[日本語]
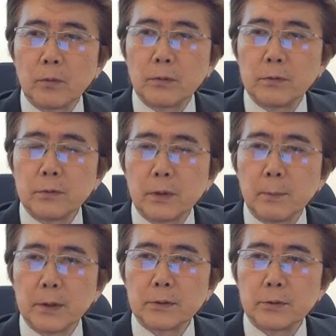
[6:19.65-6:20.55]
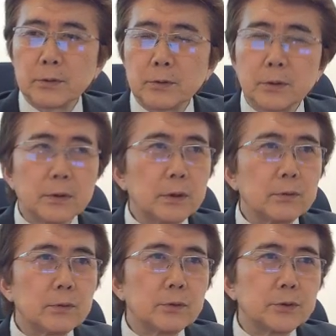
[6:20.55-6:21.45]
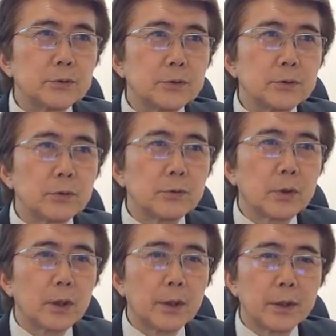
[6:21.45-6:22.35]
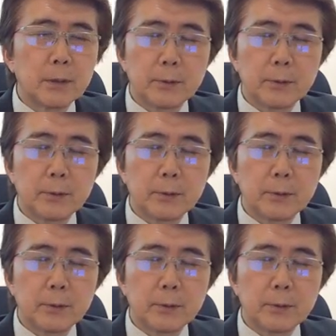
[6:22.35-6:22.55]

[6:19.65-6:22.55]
こういうふうな瞑想の状態になると集中力とか